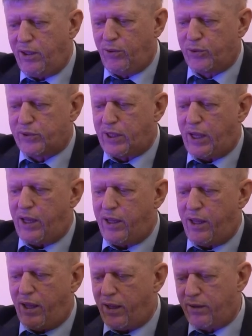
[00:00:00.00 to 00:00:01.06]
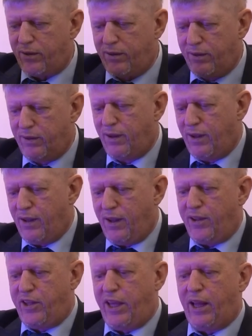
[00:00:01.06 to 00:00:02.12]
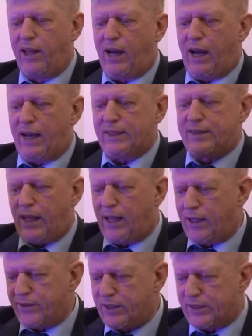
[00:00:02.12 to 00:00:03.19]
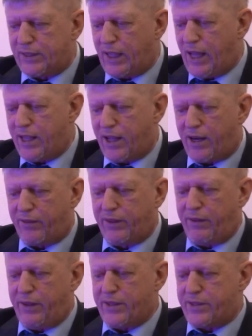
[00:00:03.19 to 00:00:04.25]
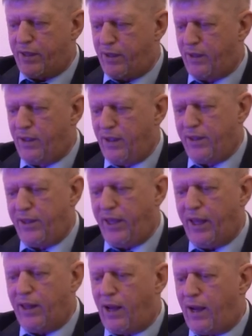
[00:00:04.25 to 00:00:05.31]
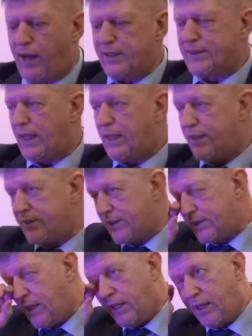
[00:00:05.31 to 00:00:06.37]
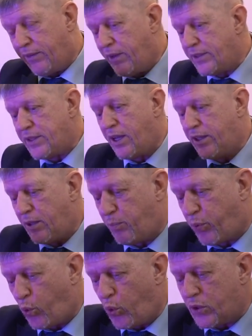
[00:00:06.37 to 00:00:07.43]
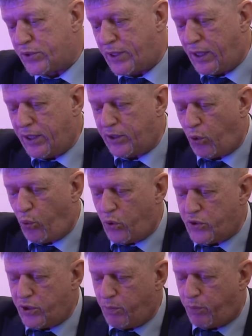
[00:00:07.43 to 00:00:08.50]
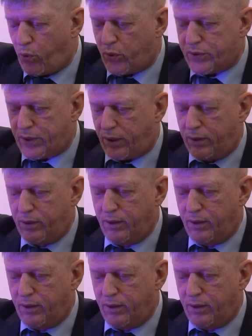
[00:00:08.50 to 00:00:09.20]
и ускорение. Тело осталось в состоянии равновесия. Тело осталось в состоянии равновесия. Это просто, это очень просто